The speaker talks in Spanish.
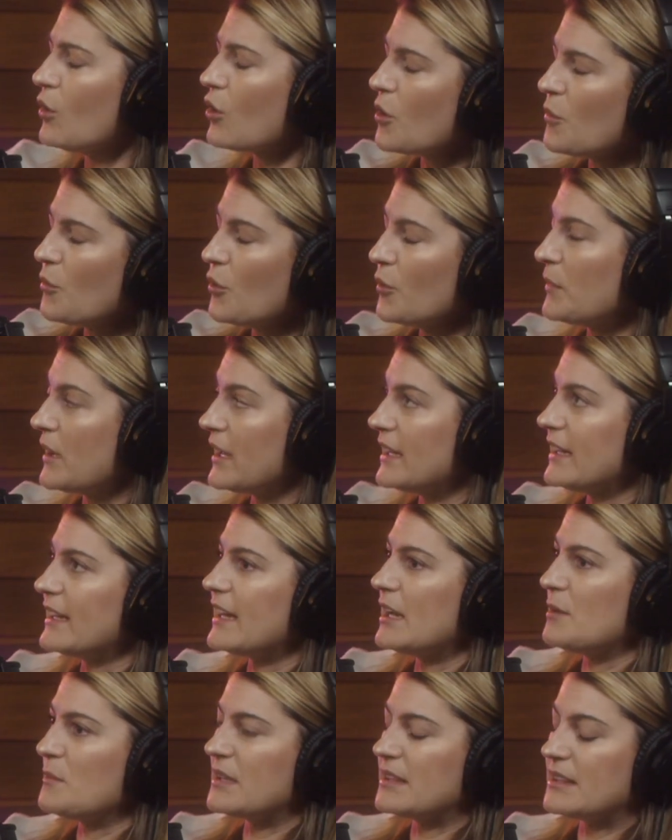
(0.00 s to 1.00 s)
o como
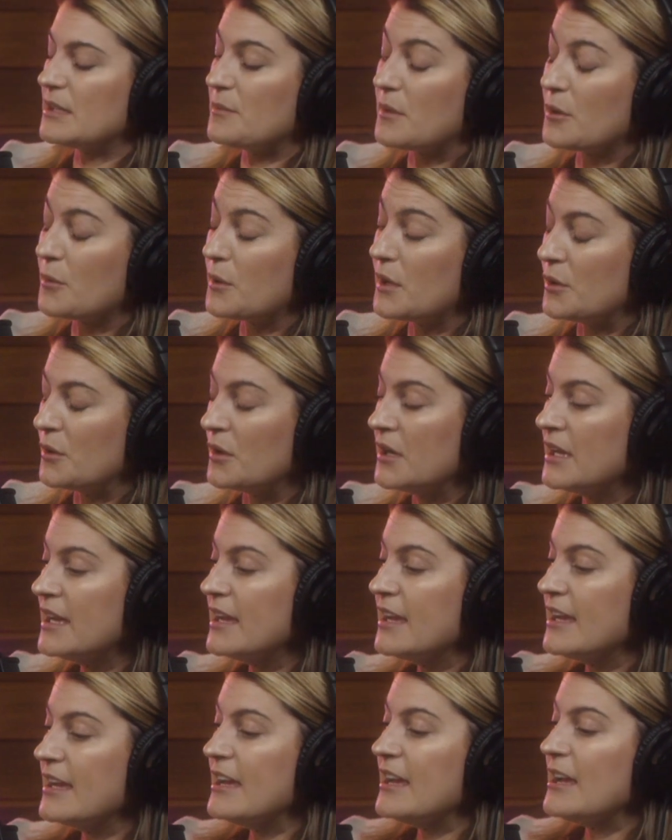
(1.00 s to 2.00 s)
generalmente, pero bueno,
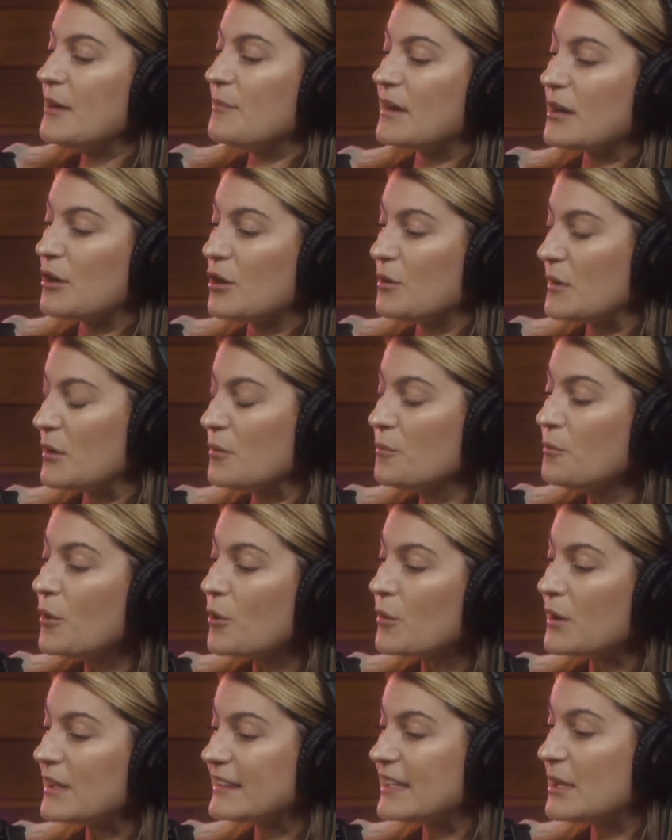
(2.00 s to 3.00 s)
para volver un
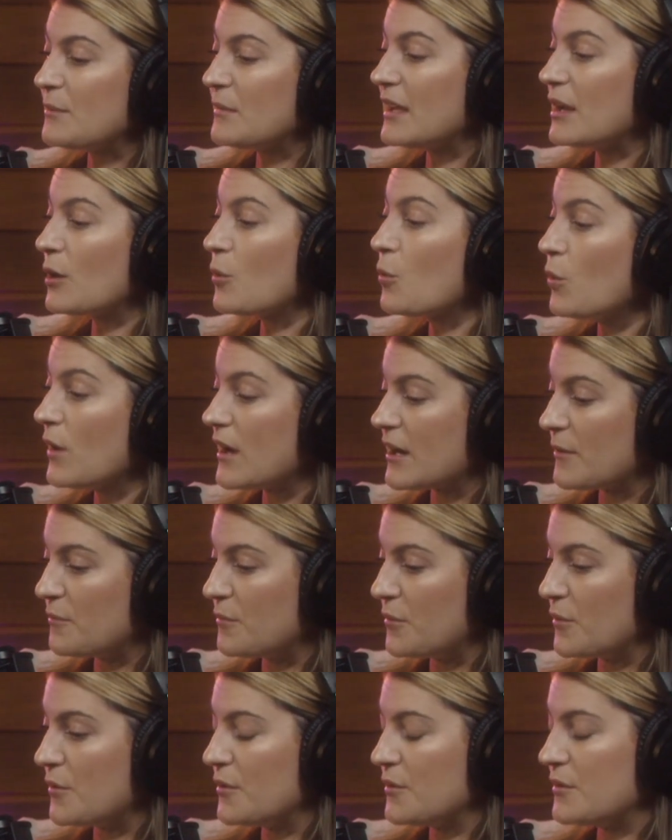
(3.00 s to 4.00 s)
poco al tema del
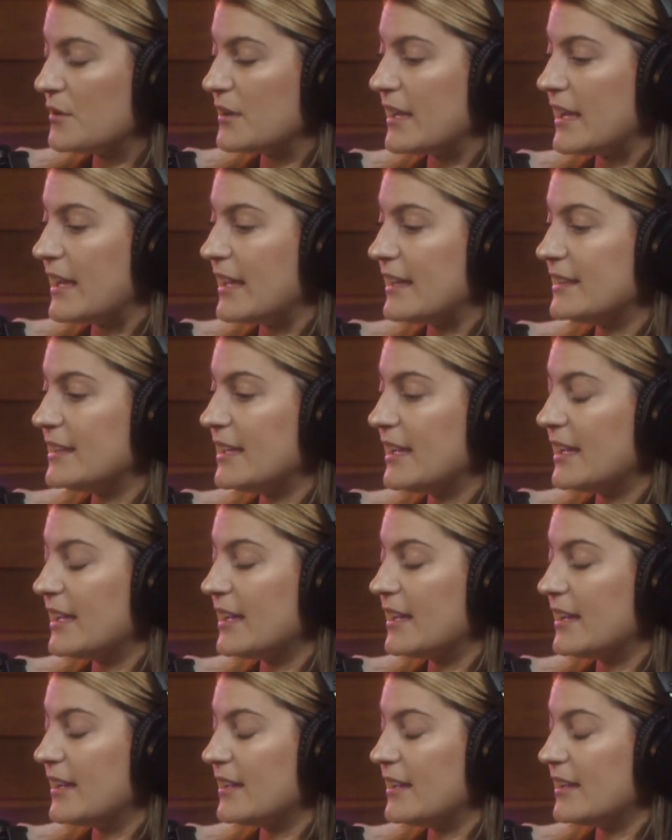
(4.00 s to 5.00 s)
cuerpo
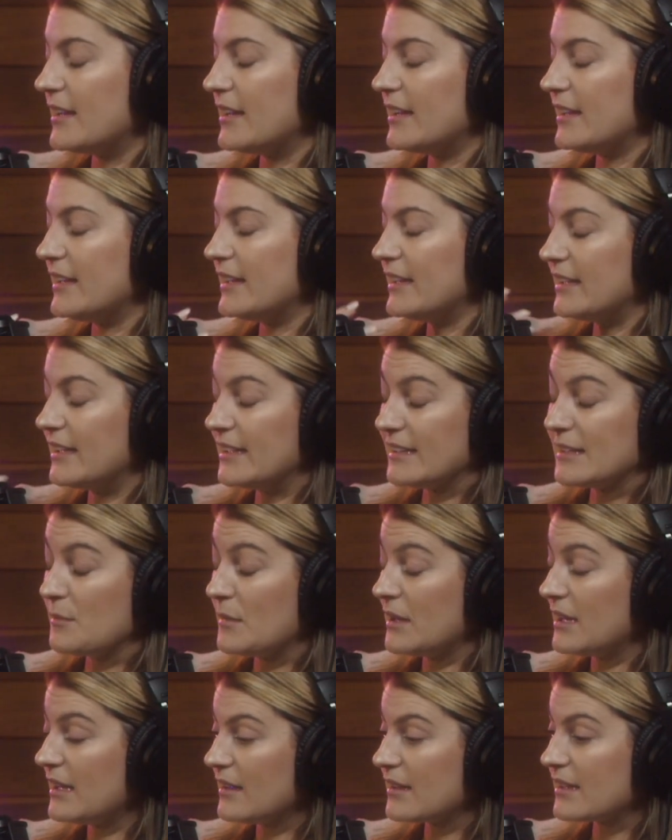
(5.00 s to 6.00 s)
de, y el
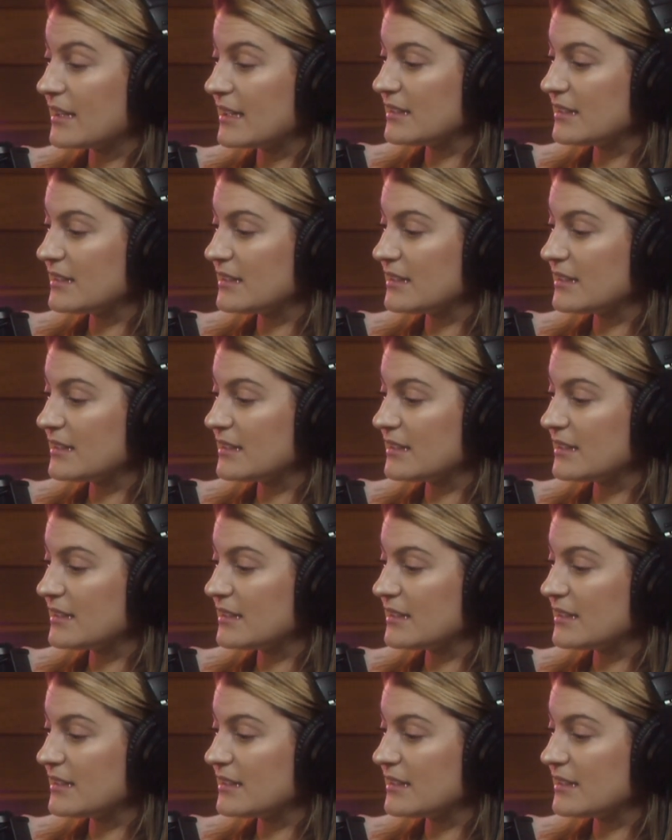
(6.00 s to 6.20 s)
tema de la